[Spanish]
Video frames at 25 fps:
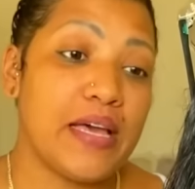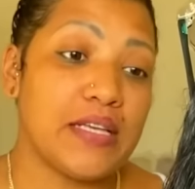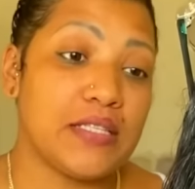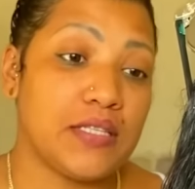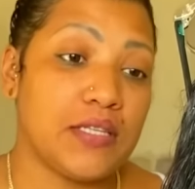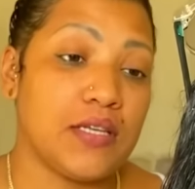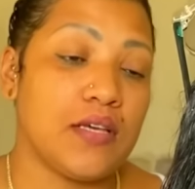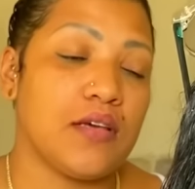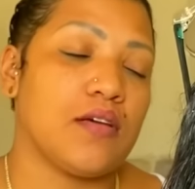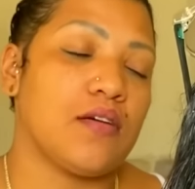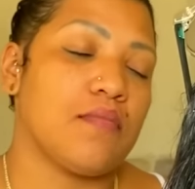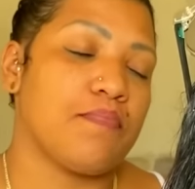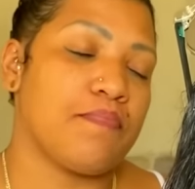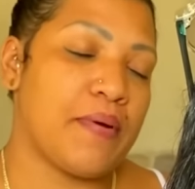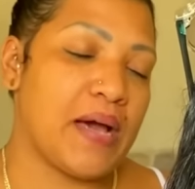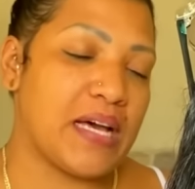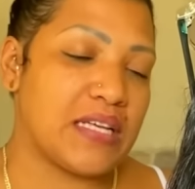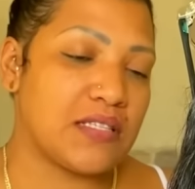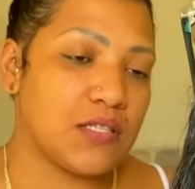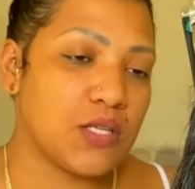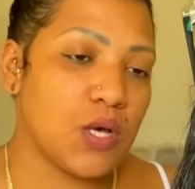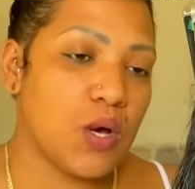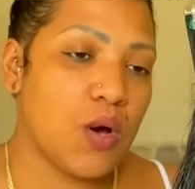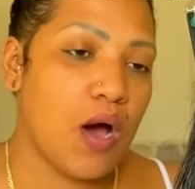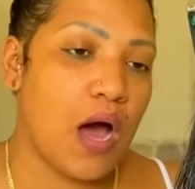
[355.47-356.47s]
Bessie,
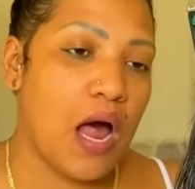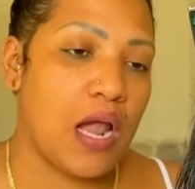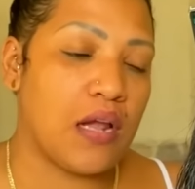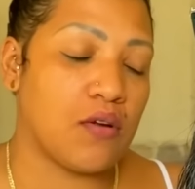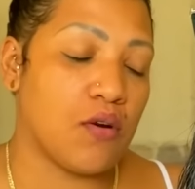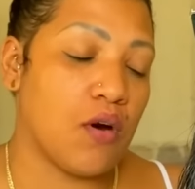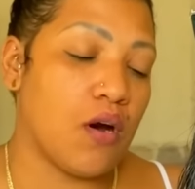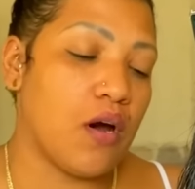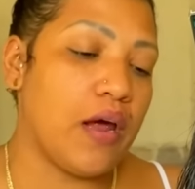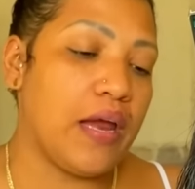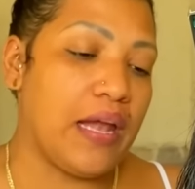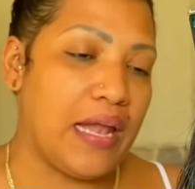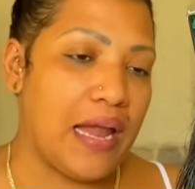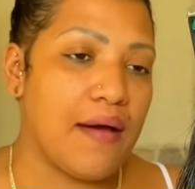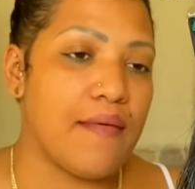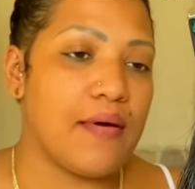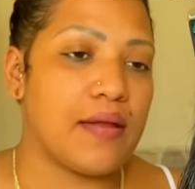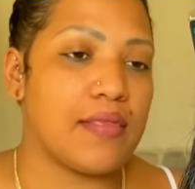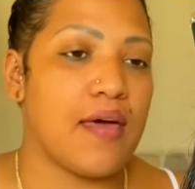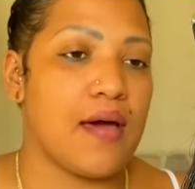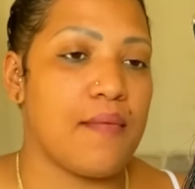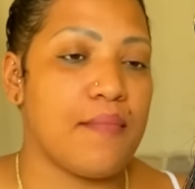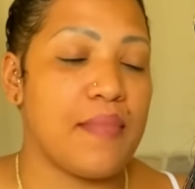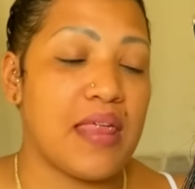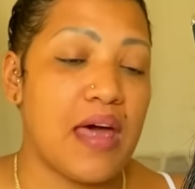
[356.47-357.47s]
pasó algo. Y la verdad